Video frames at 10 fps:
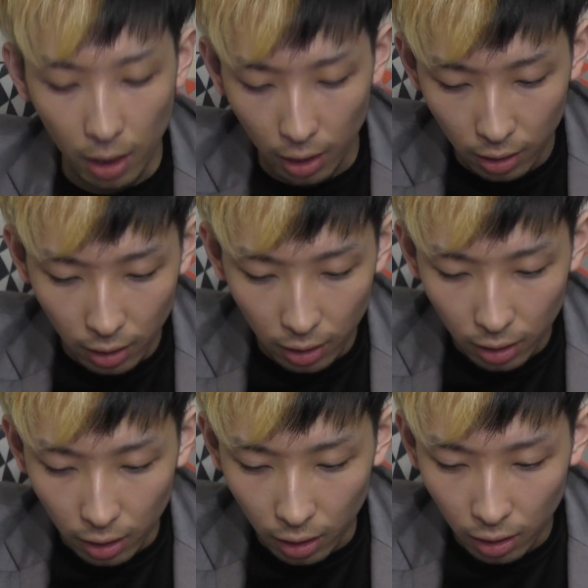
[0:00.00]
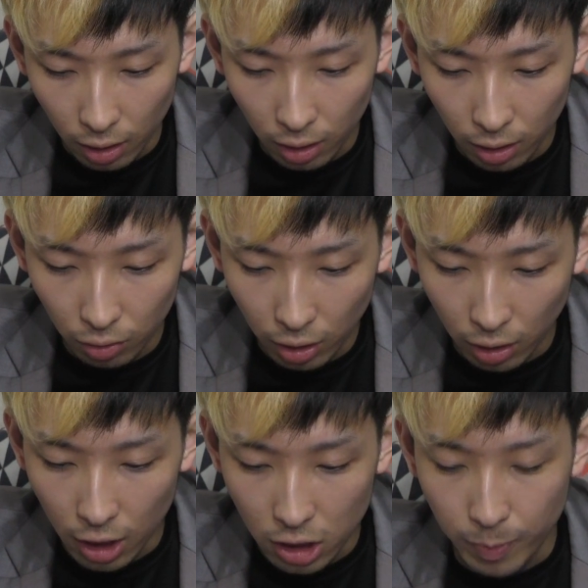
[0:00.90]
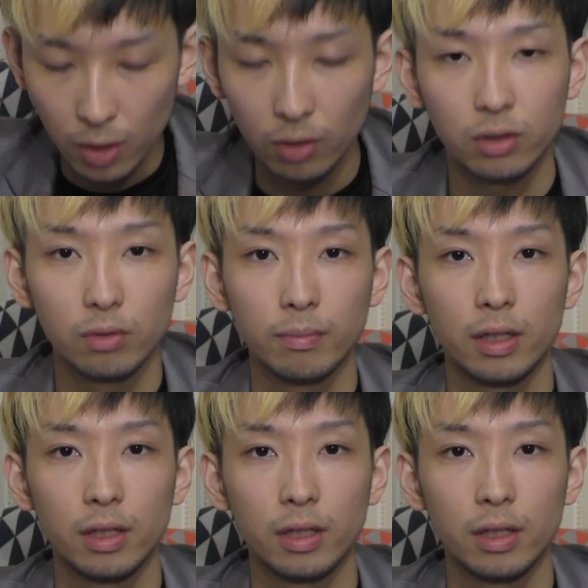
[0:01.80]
まあ、えー、とにかく HP を、